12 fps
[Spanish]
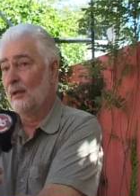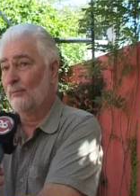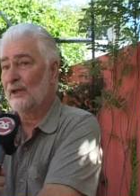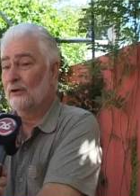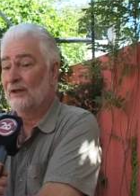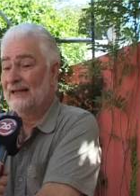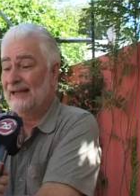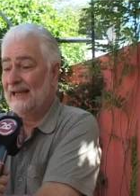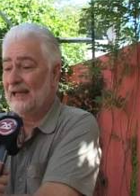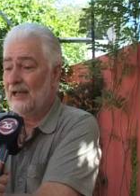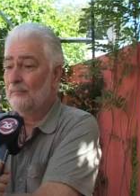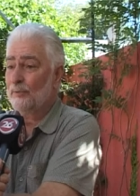Bueno,
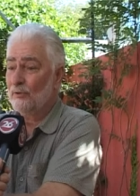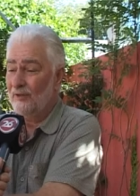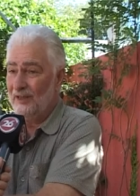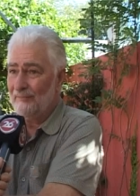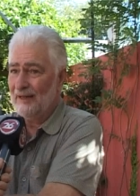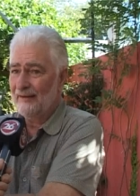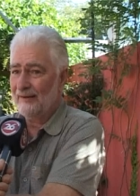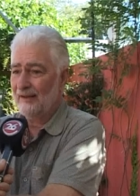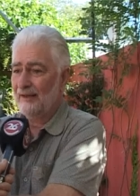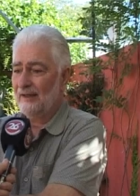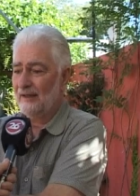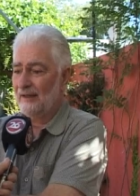el problema del
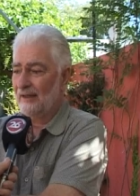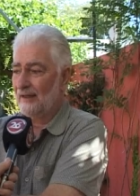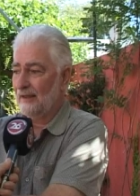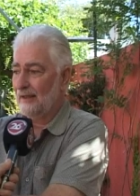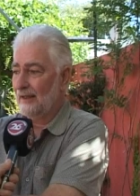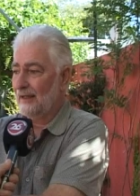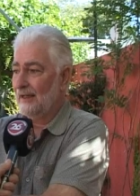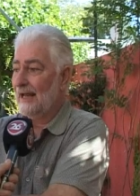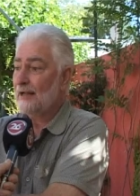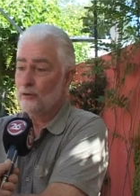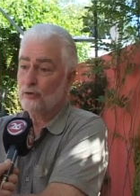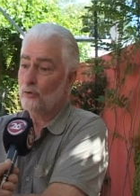de, eh, el
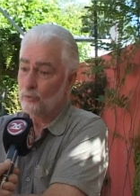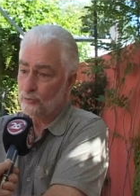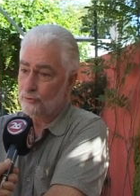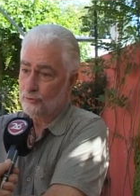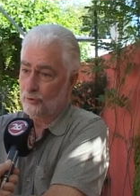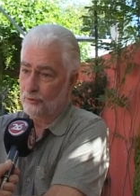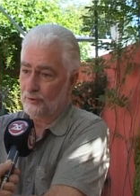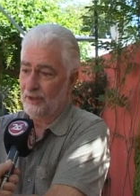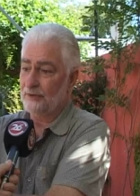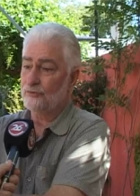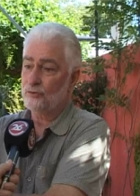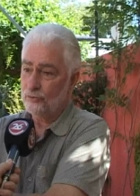alto uso de
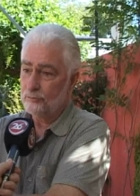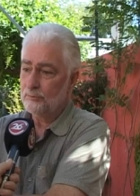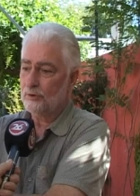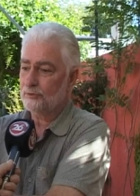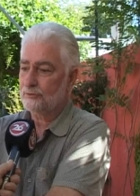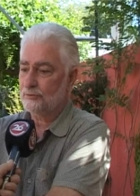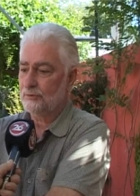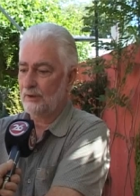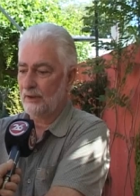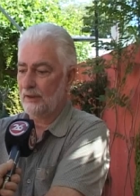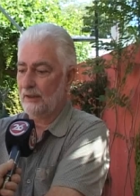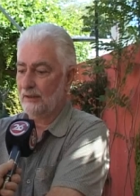insumos
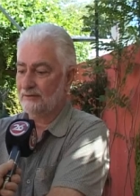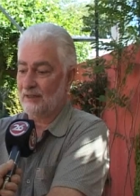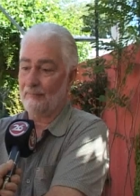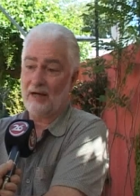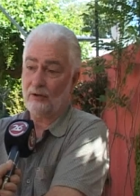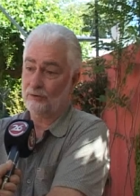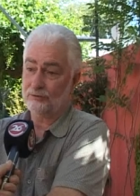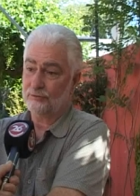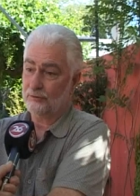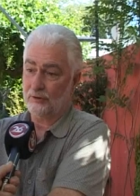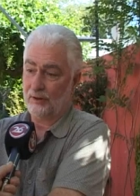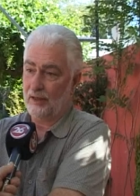eh,
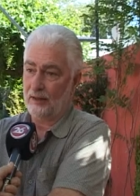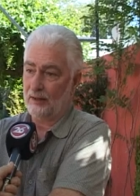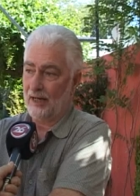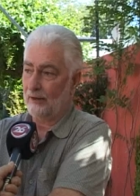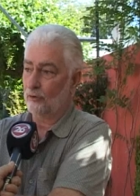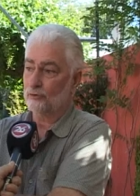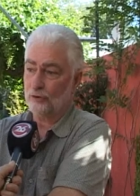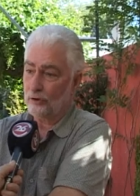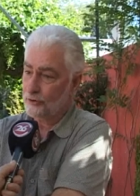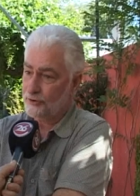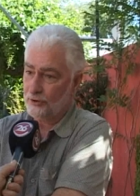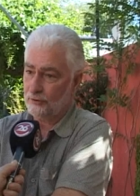llamados
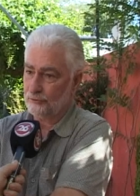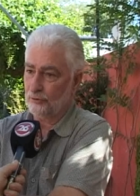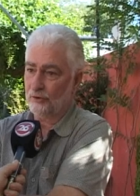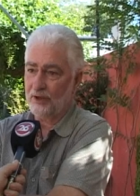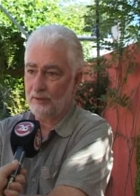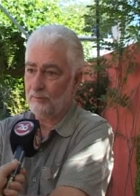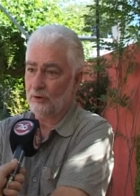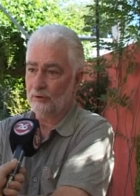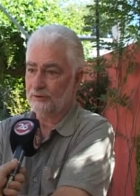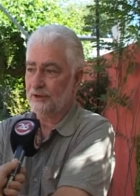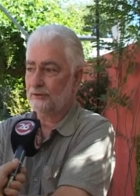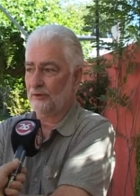agrotóxicos o
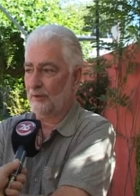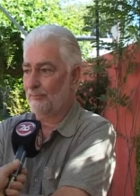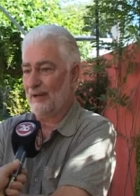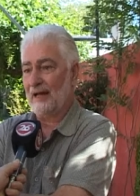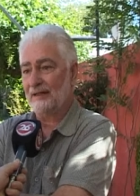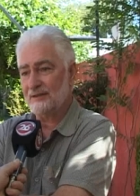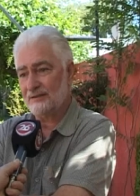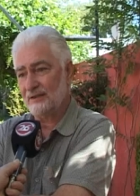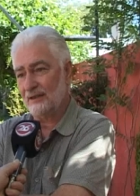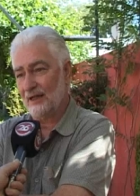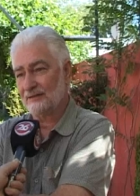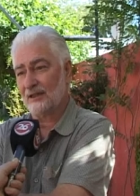químicos, esto es
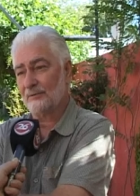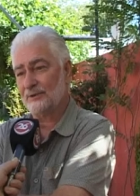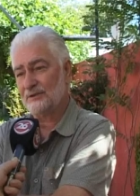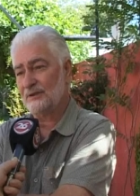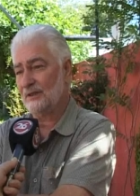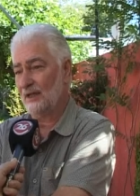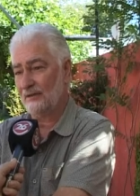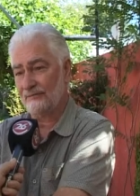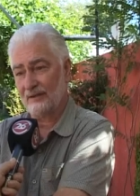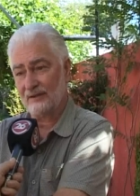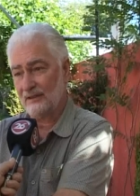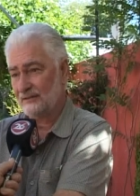plaguicidas, herbicidas y
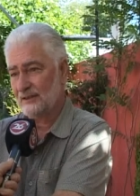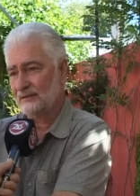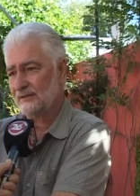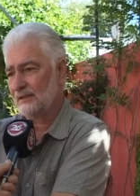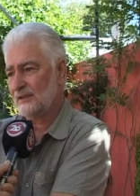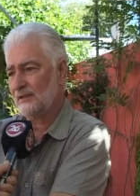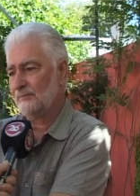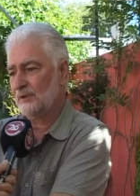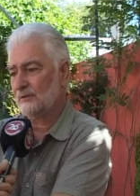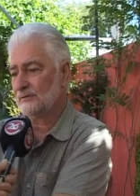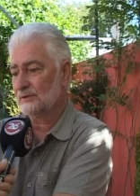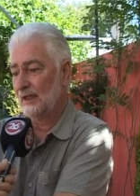fertilizantes
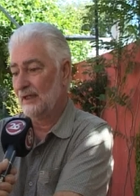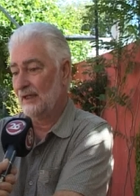químicos,